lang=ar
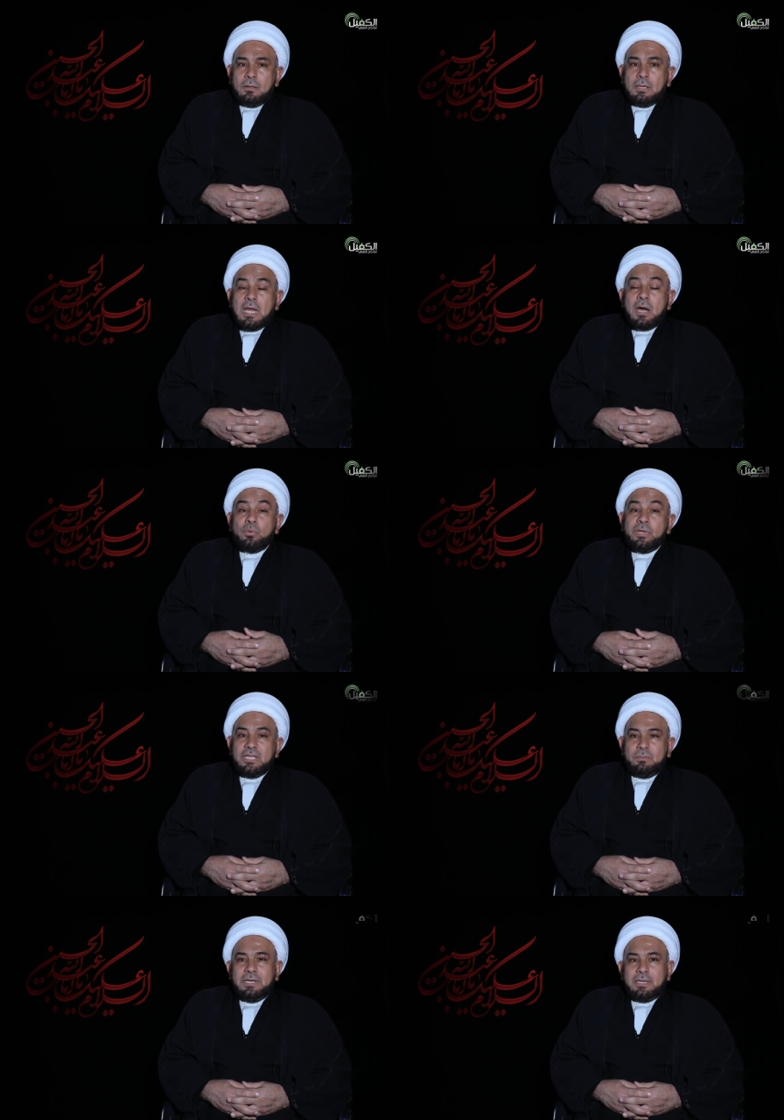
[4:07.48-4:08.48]
لا
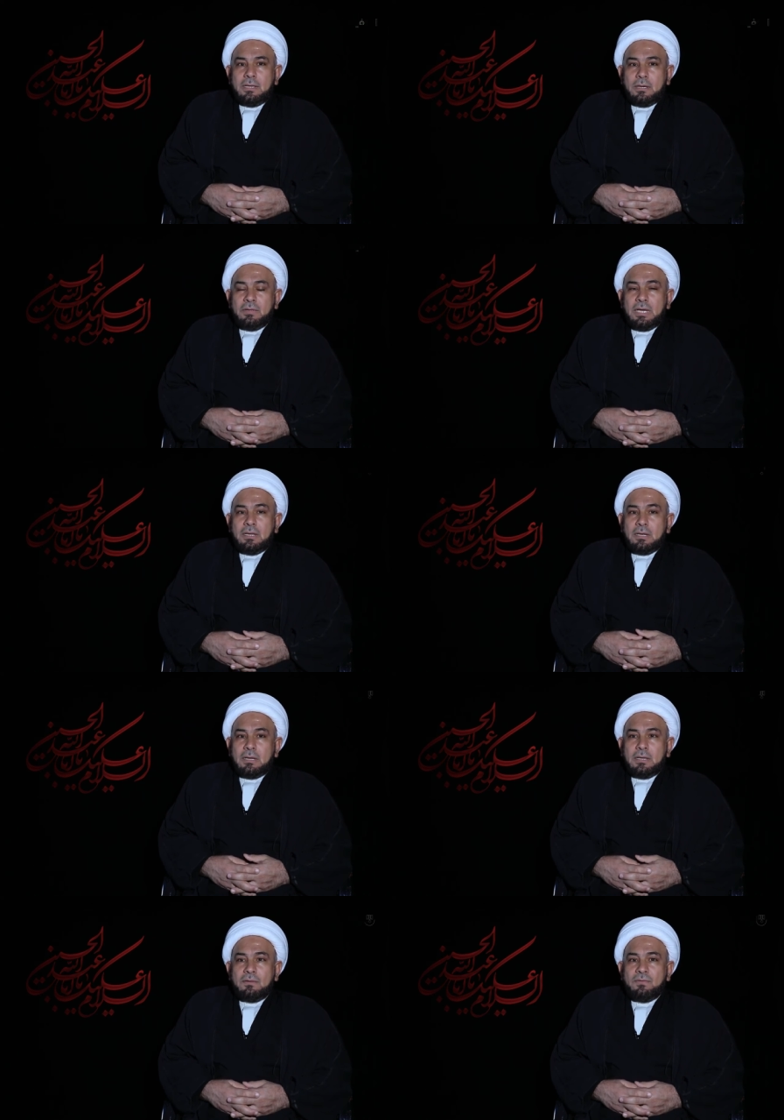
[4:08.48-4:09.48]
نريد بالكلام يعني
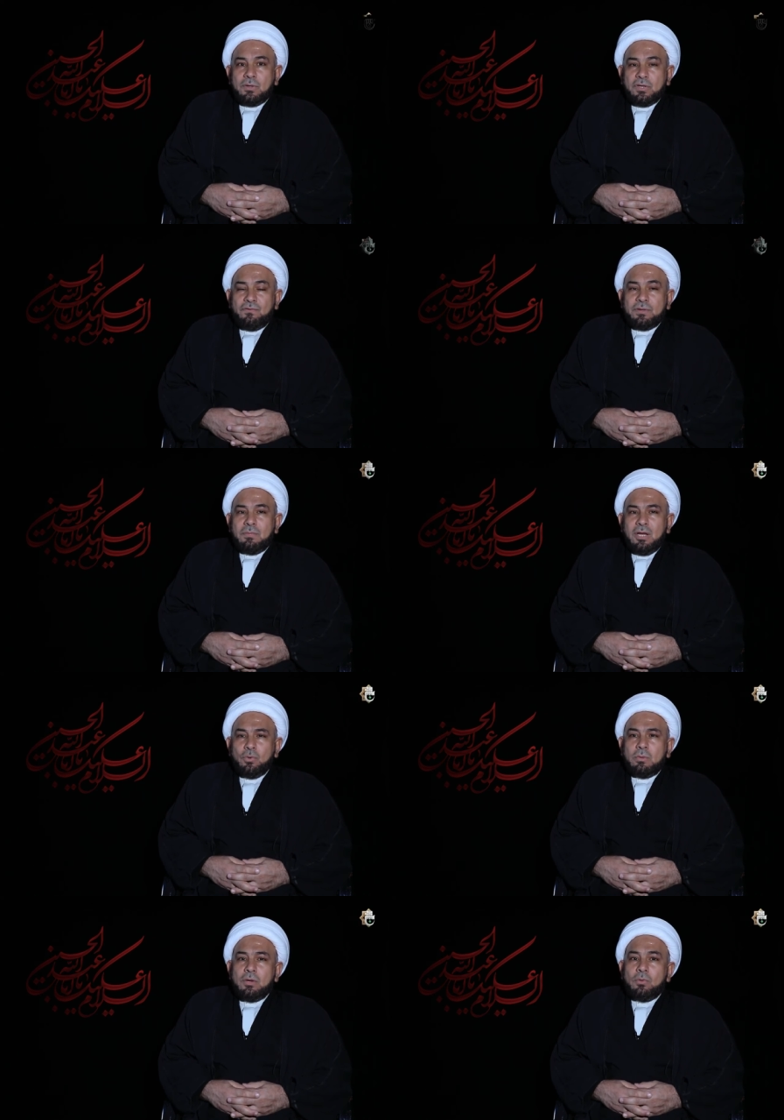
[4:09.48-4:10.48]
أنا أضيف
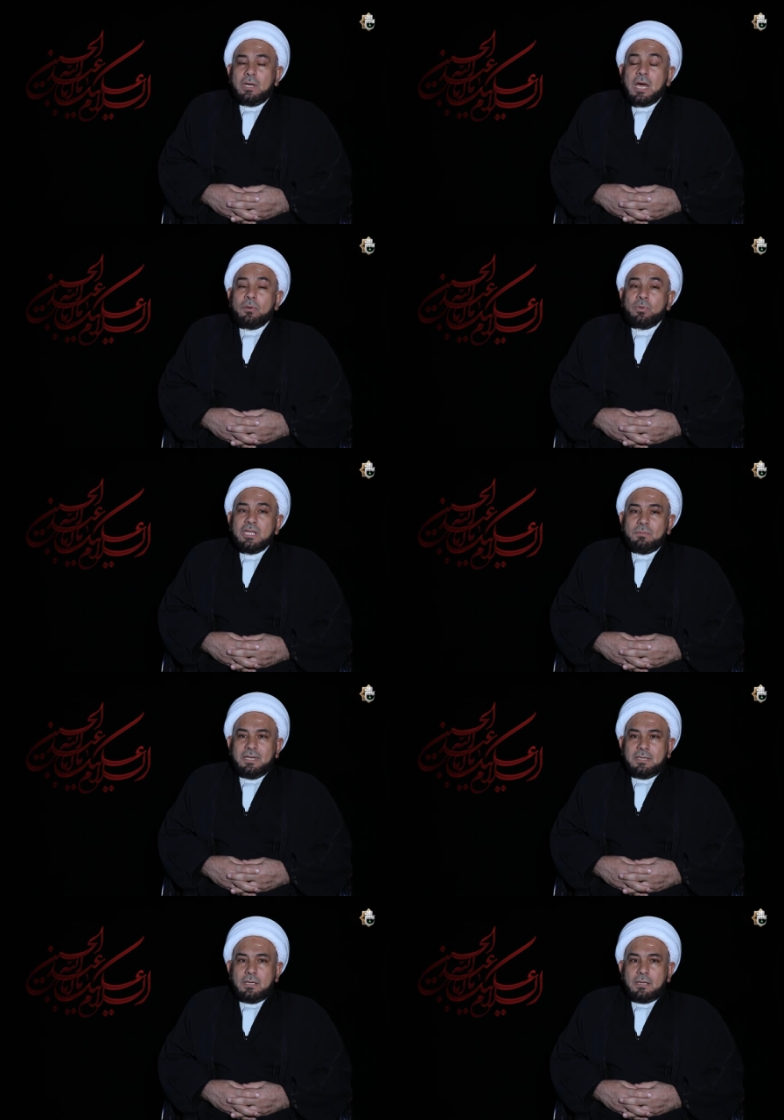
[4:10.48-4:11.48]
معلومة أنه لا نريد
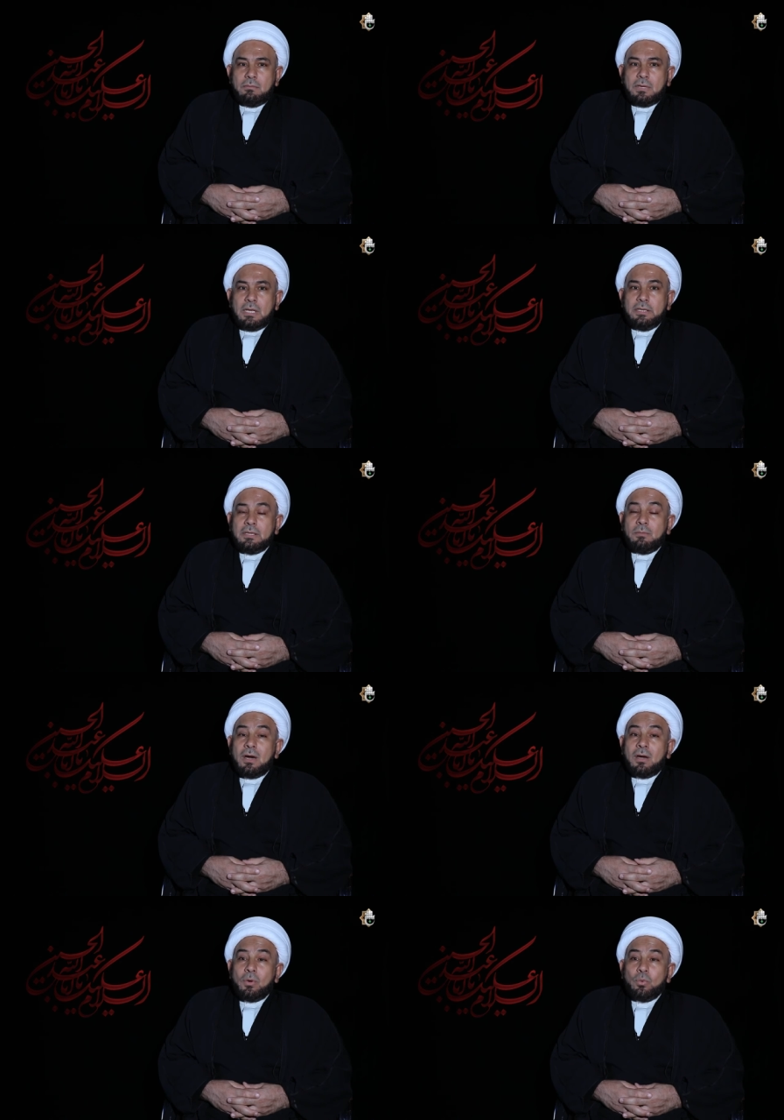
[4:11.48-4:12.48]
بالكلام
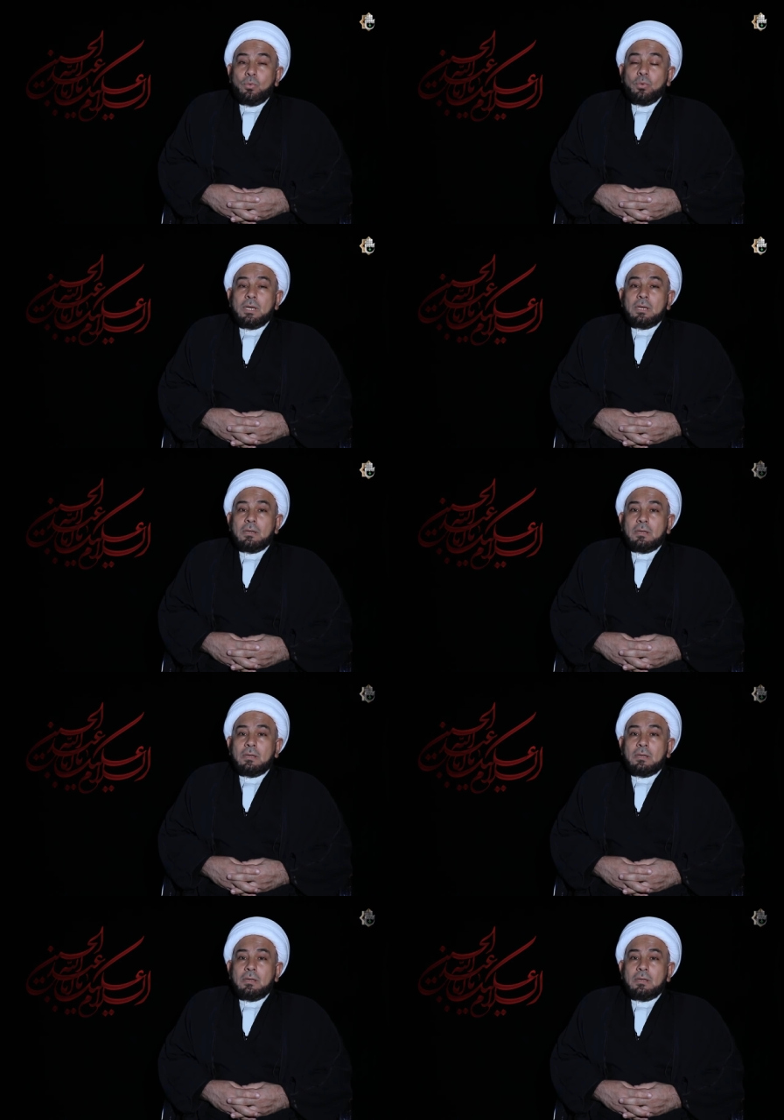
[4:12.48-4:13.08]
عندما أقول